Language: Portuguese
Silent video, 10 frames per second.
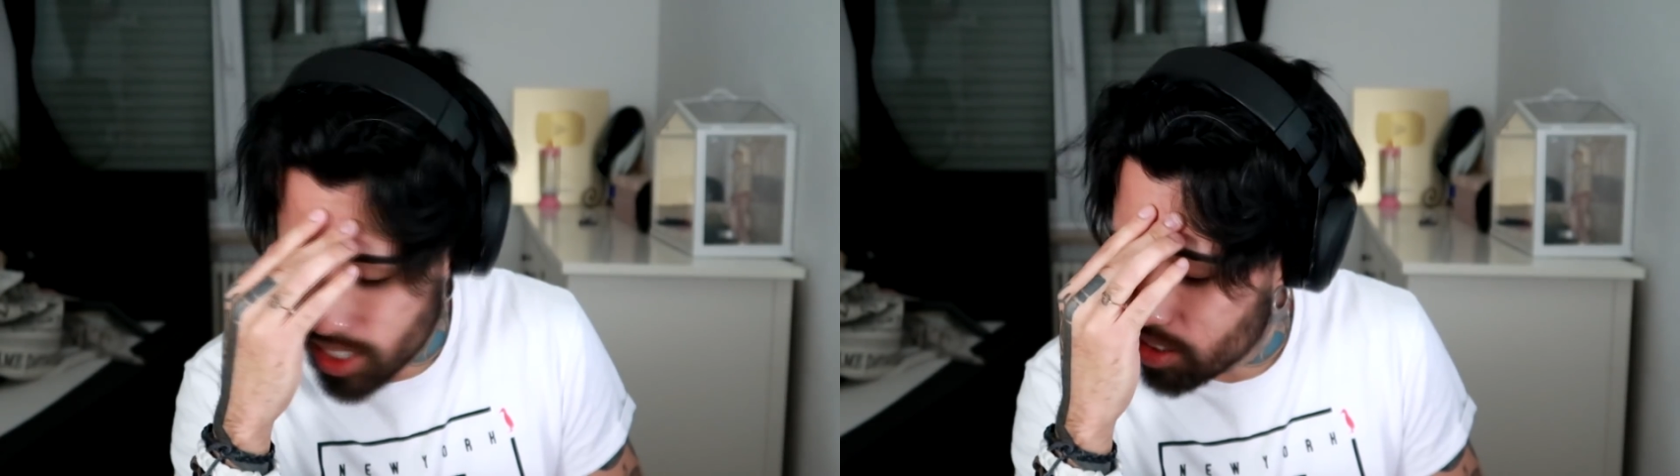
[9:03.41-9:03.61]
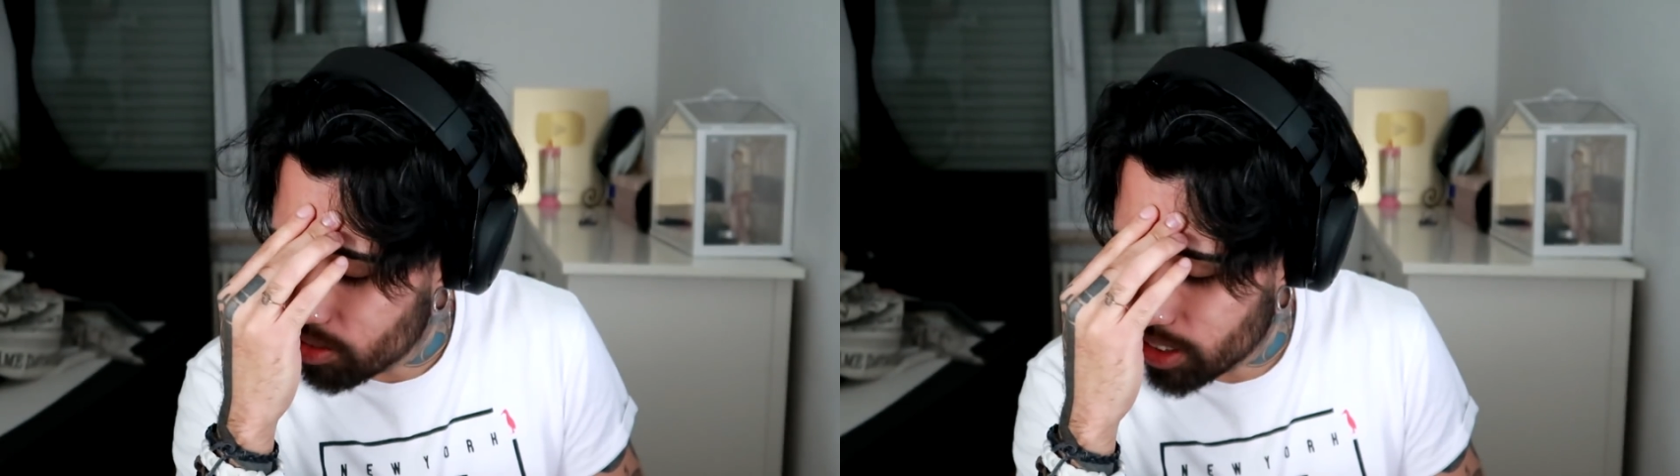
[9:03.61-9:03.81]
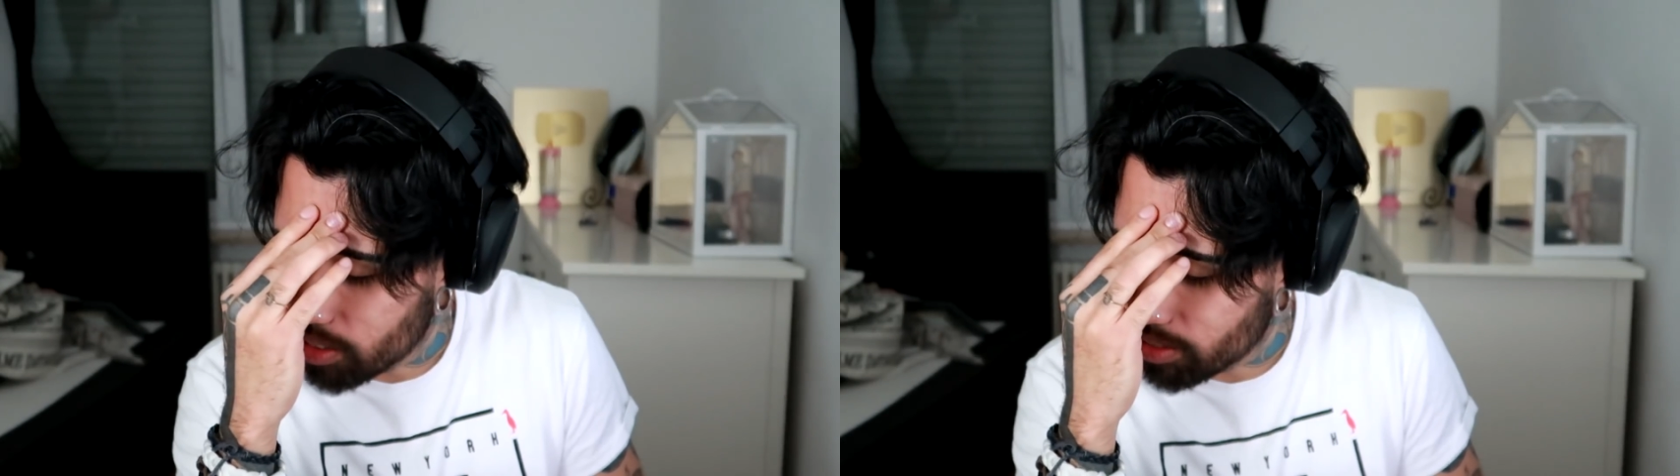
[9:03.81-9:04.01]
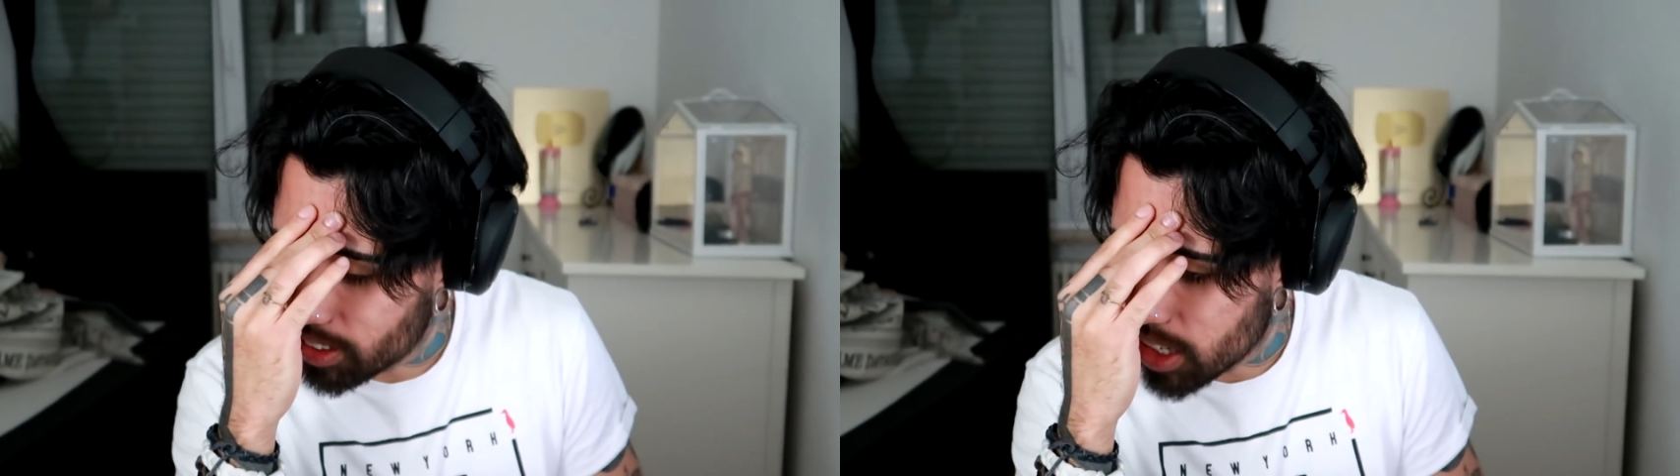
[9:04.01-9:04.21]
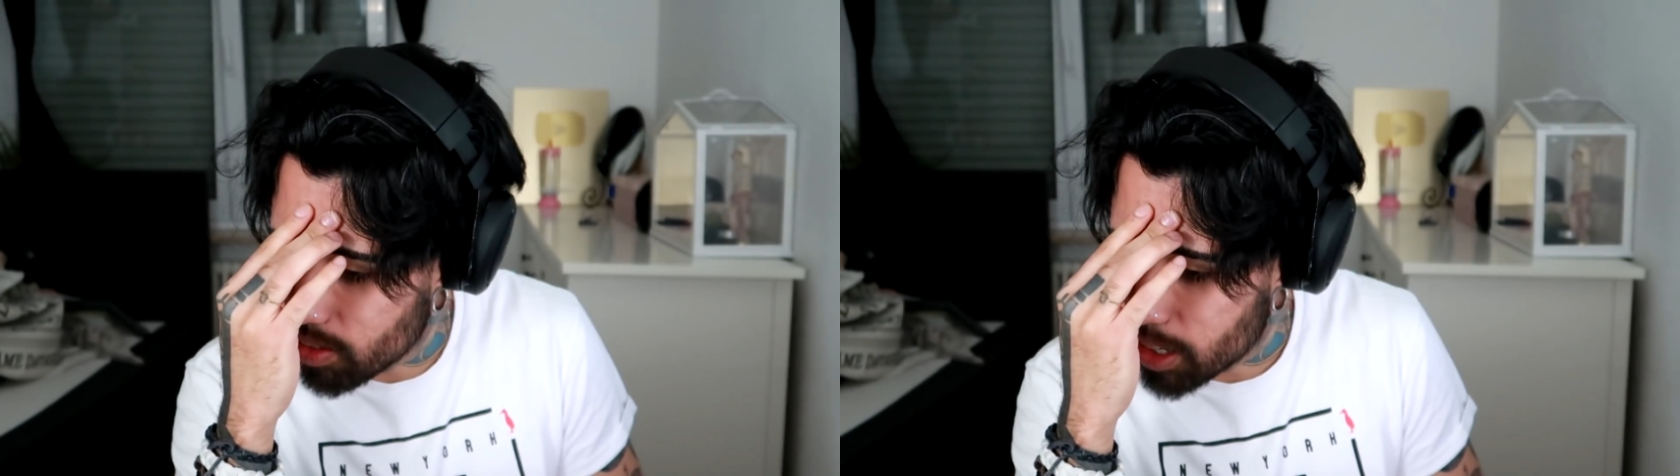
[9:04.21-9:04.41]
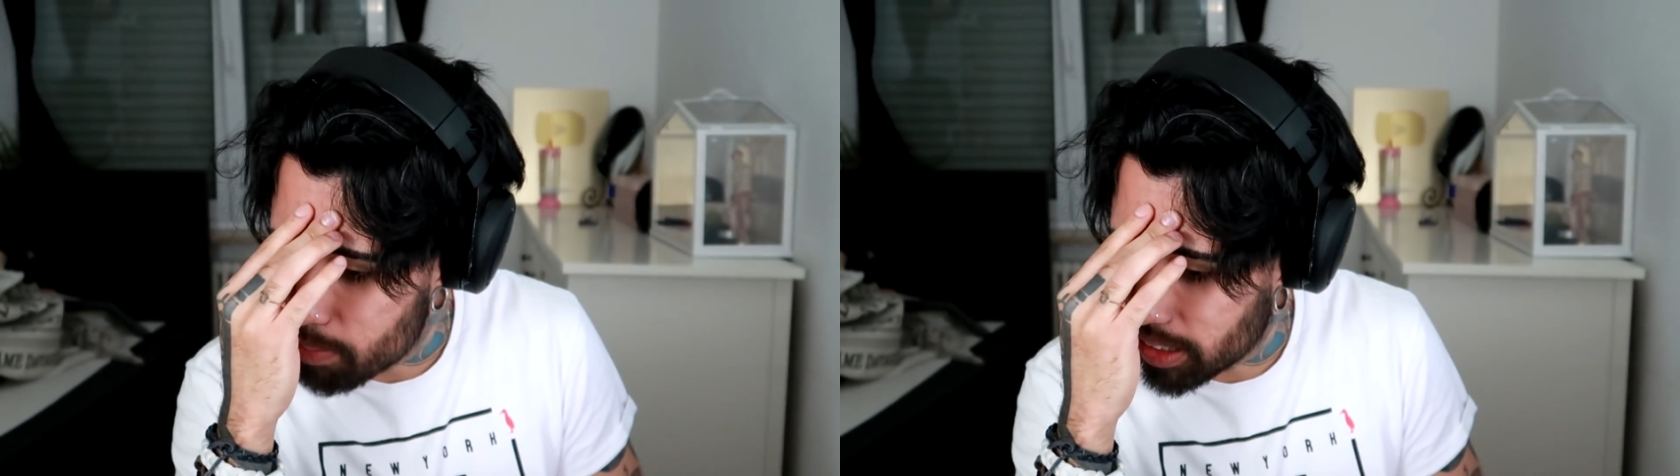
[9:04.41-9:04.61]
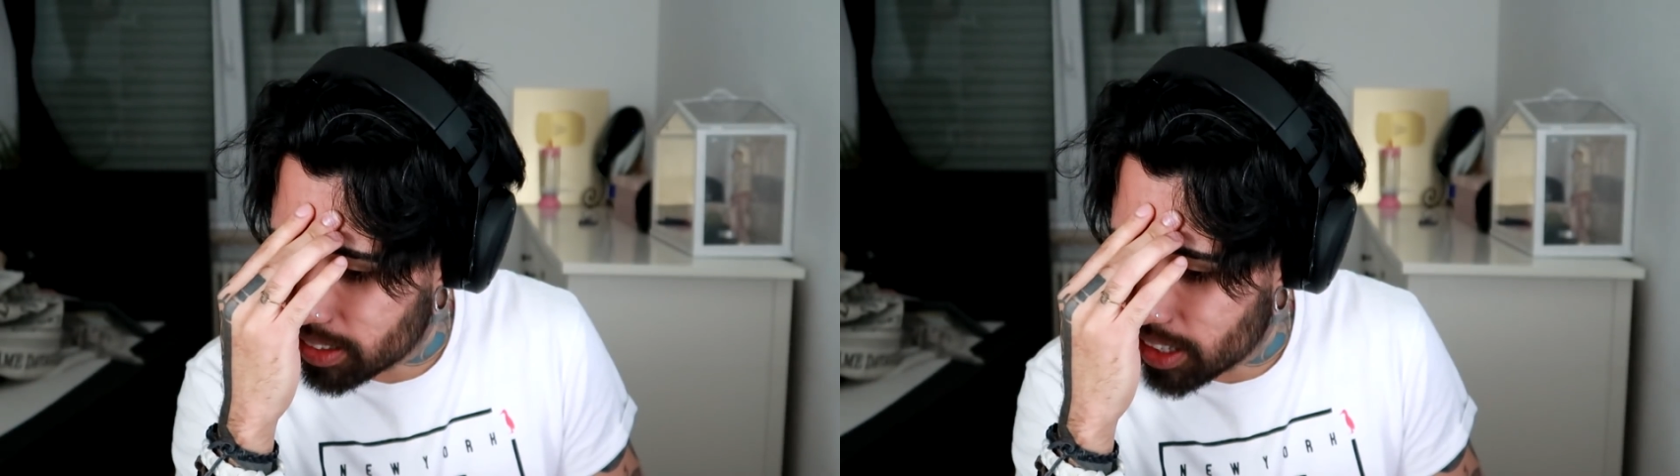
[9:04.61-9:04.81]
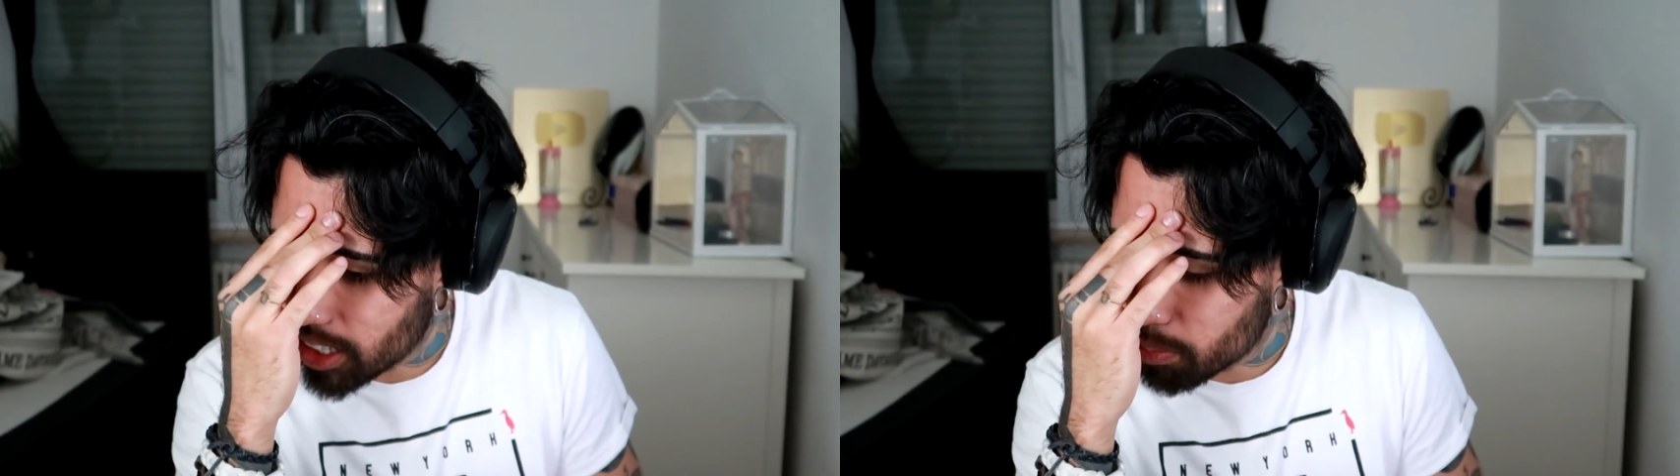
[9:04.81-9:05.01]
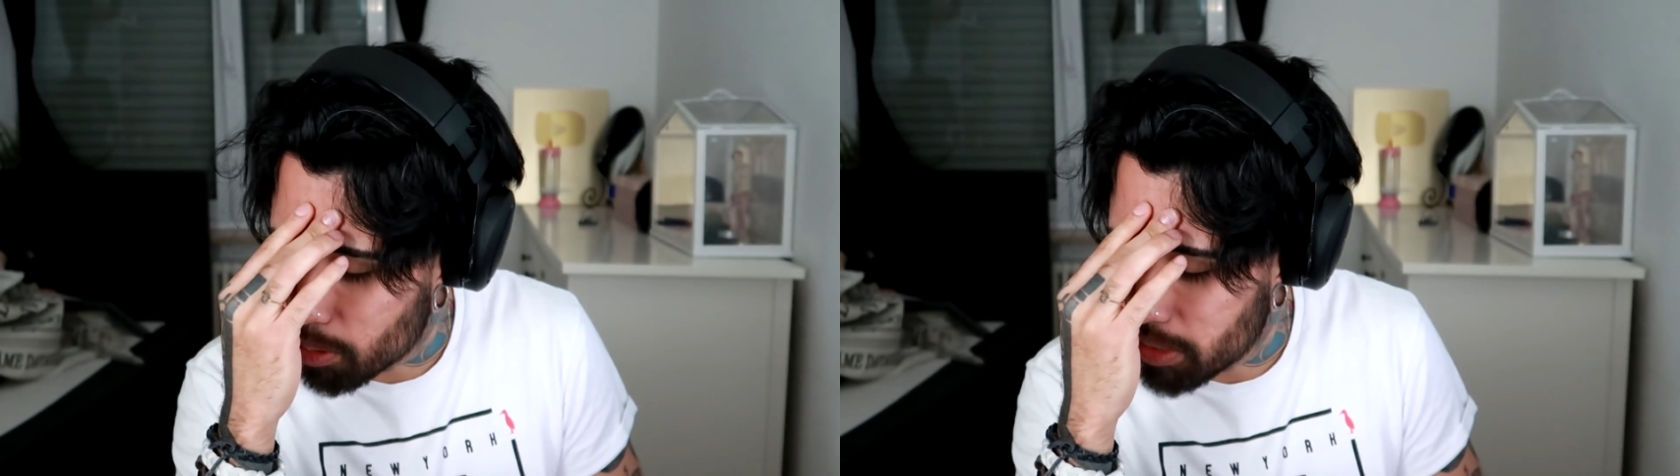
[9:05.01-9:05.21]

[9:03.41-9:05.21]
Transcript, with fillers: Eu não tenho capacidade para